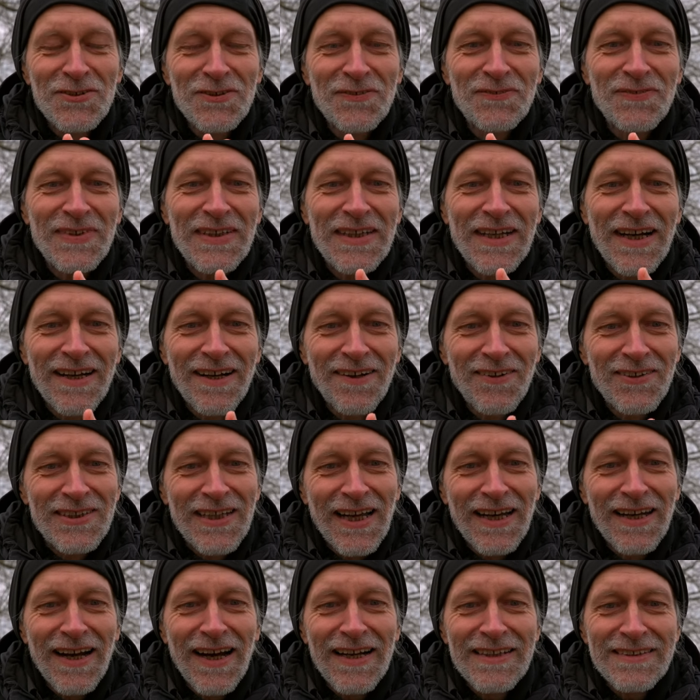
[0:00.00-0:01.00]
Schon wieder
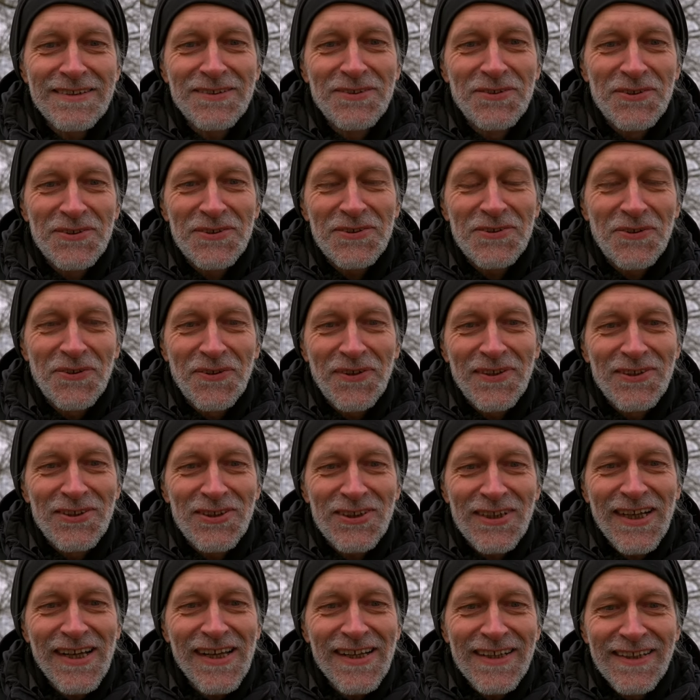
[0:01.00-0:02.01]
unter Leistungsdruck
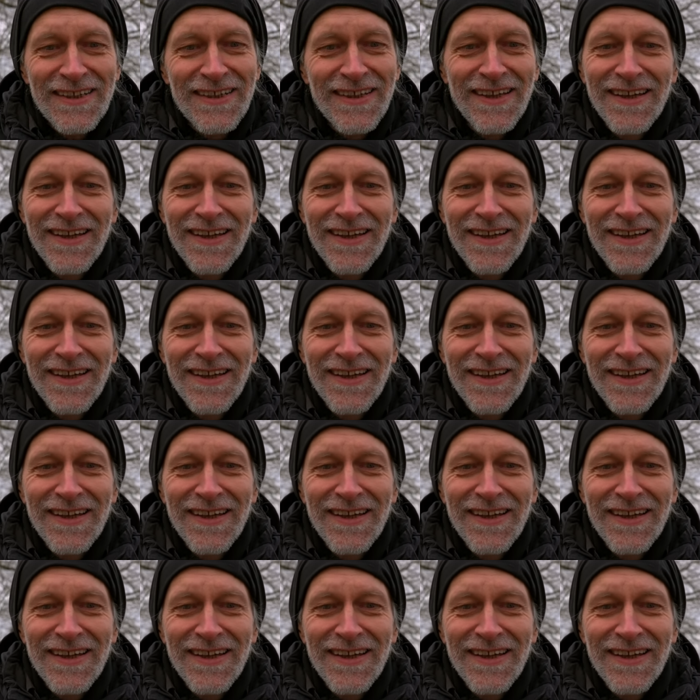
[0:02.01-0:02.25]
gestellt.